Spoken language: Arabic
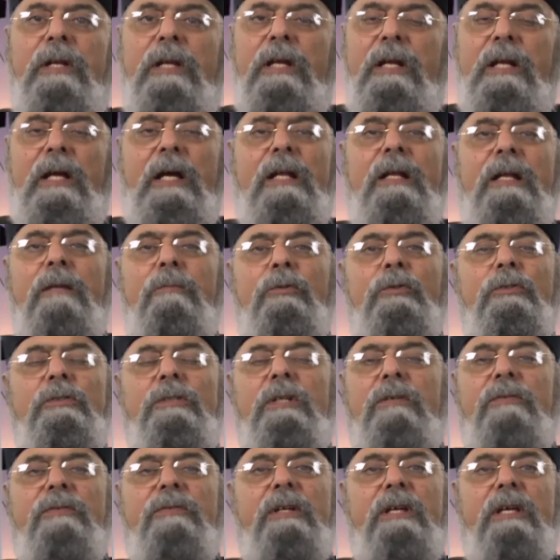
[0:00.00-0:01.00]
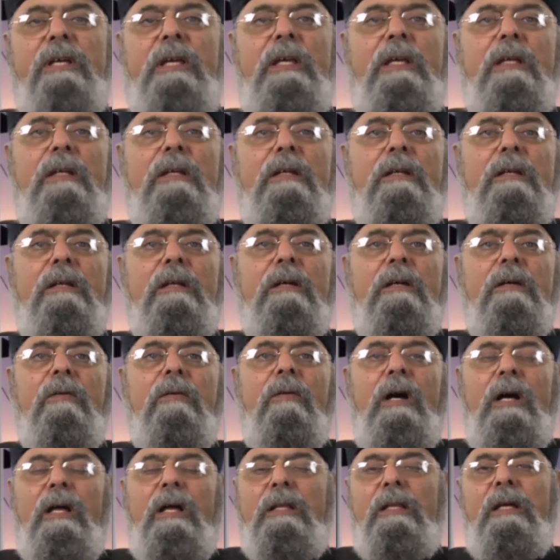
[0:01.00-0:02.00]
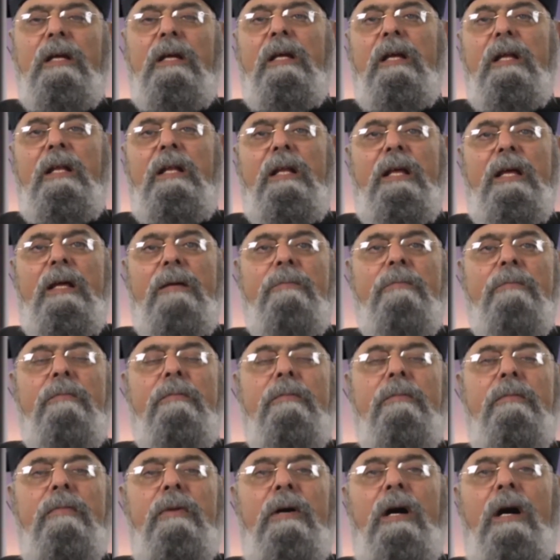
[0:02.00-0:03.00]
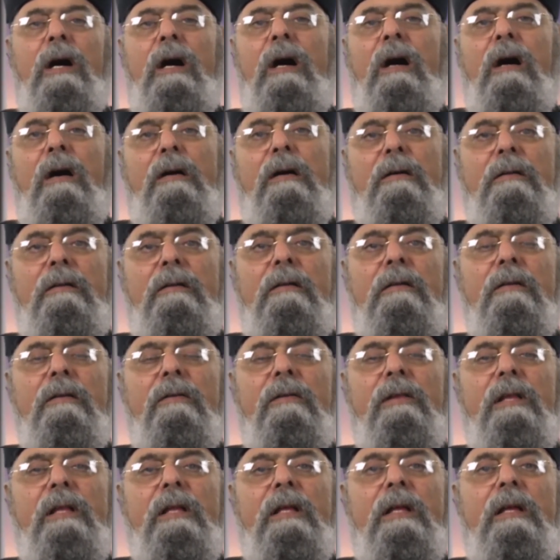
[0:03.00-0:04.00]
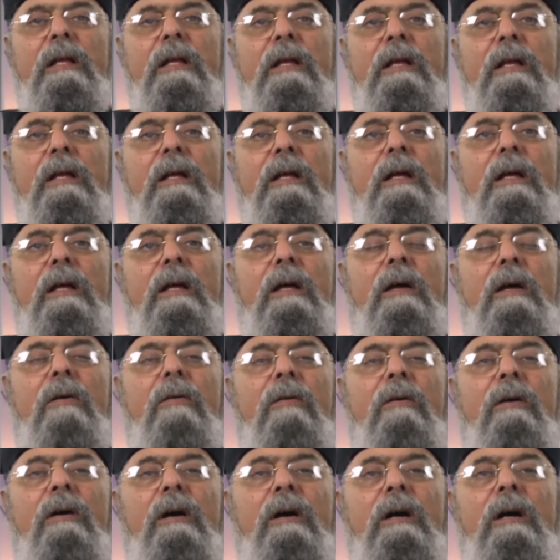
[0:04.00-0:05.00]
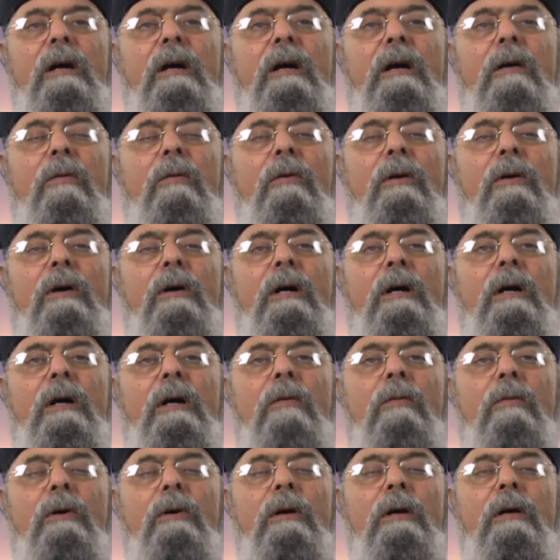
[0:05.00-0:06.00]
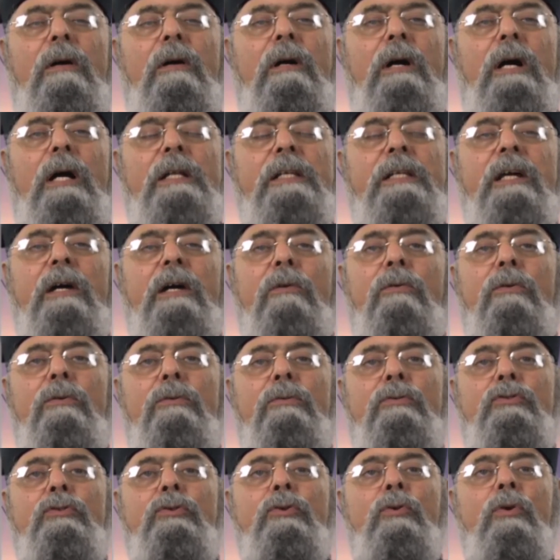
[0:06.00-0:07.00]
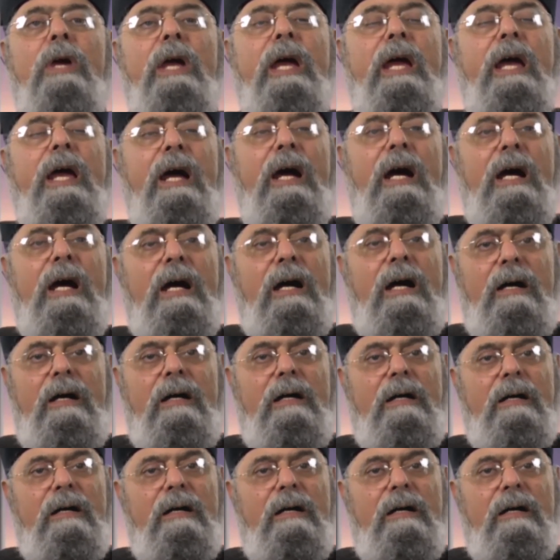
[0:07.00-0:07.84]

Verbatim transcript: من هنا احنا متفقين وهذا كلام عاقل و و وان يكون شجاع